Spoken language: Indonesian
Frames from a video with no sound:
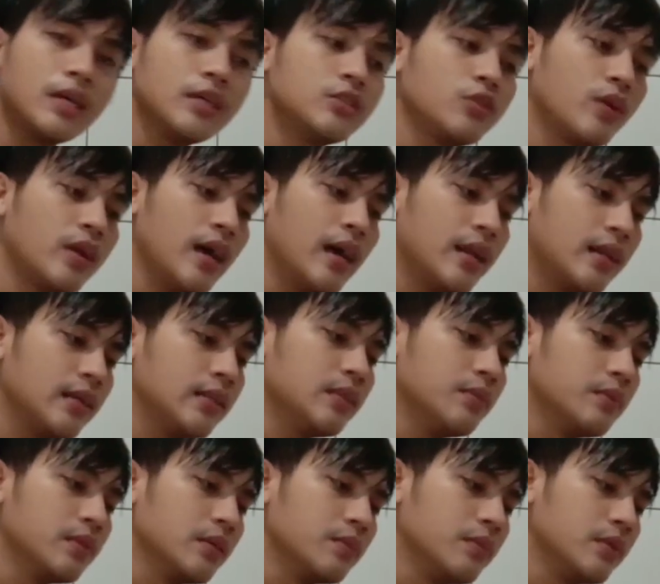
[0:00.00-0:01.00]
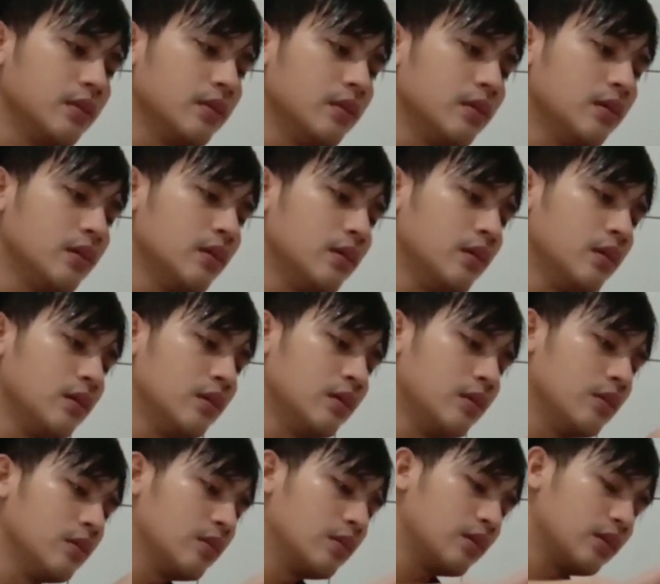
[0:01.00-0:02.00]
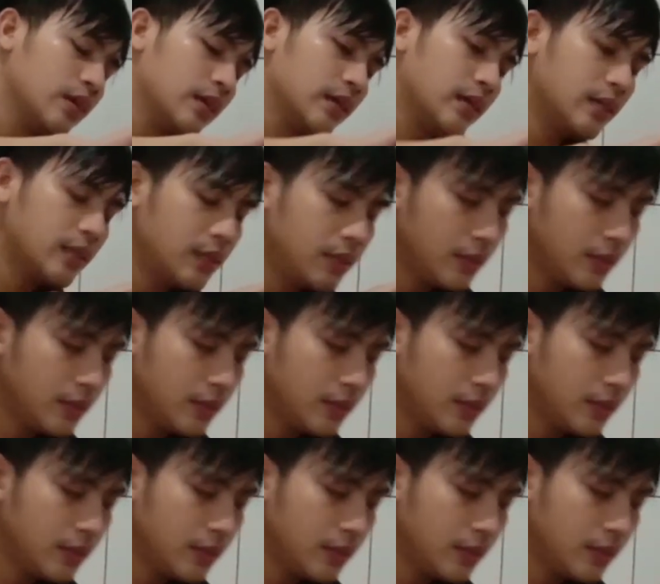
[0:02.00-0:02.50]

ya sore hari teman-teman oke